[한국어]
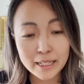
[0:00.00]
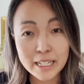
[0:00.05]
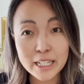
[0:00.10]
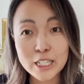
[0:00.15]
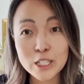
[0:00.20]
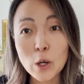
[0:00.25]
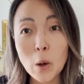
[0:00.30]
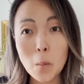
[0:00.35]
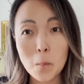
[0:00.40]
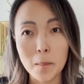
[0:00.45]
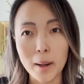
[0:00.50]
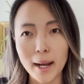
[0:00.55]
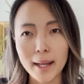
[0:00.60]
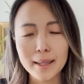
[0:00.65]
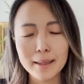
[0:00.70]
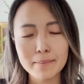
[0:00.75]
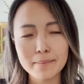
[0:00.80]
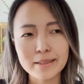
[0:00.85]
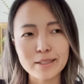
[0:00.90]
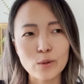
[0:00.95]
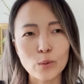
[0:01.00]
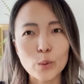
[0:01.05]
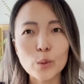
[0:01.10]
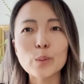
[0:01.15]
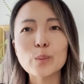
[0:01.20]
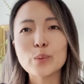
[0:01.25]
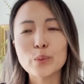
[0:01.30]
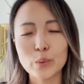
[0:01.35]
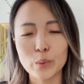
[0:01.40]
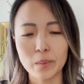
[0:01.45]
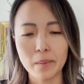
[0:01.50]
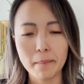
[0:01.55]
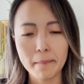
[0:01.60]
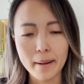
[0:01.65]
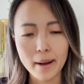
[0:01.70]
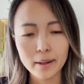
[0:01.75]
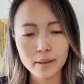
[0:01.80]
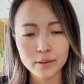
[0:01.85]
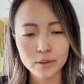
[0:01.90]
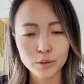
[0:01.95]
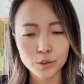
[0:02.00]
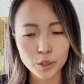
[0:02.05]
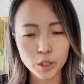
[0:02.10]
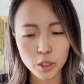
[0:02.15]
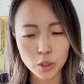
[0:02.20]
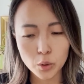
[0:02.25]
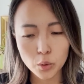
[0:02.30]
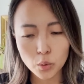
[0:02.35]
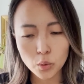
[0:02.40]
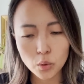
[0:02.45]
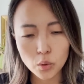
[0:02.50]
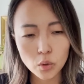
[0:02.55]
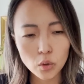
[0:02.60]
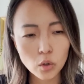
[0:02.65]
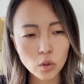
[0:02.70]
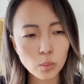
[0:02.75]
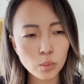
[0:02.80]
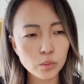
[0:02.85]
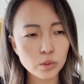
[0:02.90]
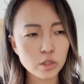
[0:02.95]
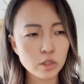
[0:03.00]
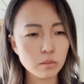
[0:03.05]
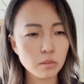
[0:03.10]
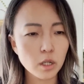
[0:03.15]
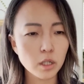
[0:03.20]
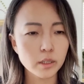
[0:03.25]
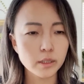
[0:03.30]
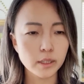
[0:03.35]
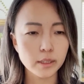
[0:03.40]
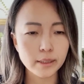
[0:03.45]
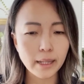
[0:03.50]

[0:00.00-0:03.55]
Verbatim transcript: 그것만 이제 워러프루프만 그리고 보시면 이제